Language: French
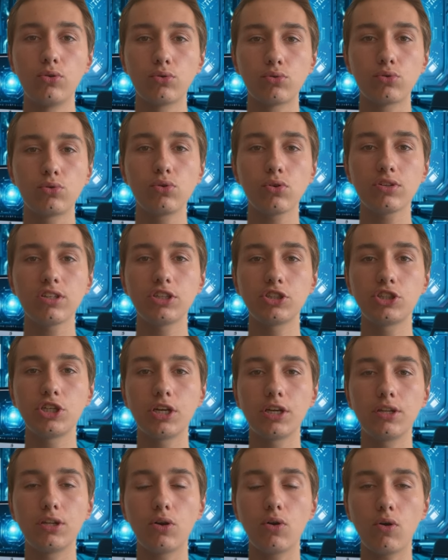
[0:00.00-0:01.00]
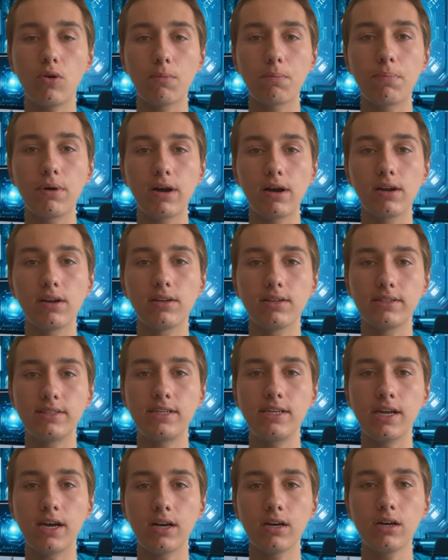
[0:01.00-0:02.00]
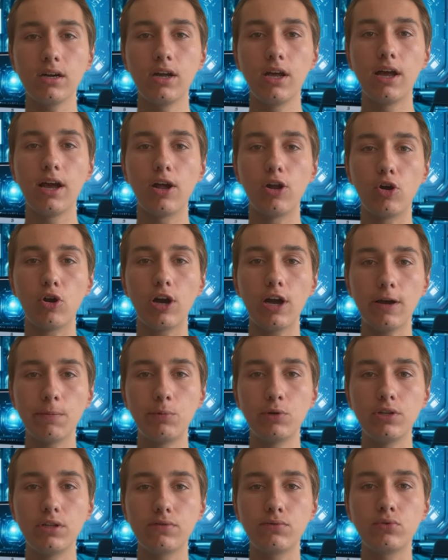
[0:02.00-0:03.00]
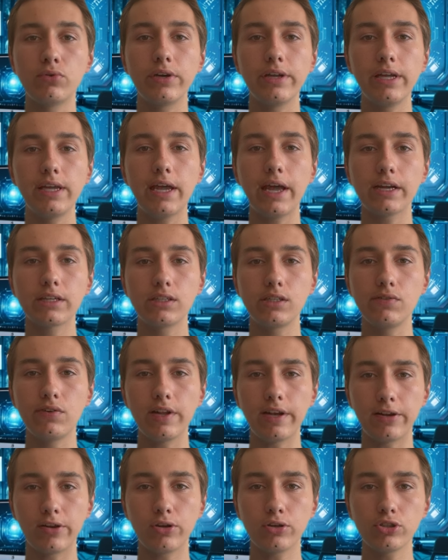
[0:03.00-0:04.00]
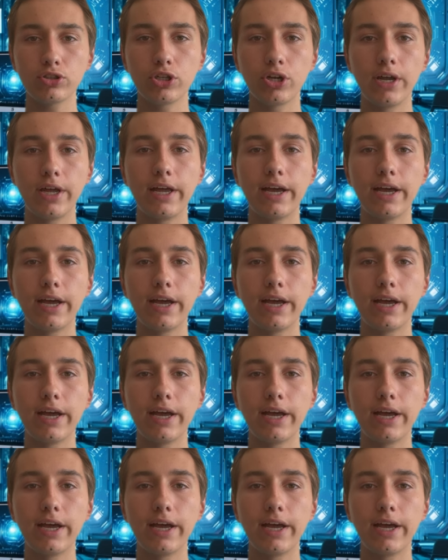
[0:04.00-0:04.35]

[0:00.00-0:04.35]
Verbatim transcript: sur cette chaîne, on parle d'IA. Alors abonnez-vous et activez la cloche.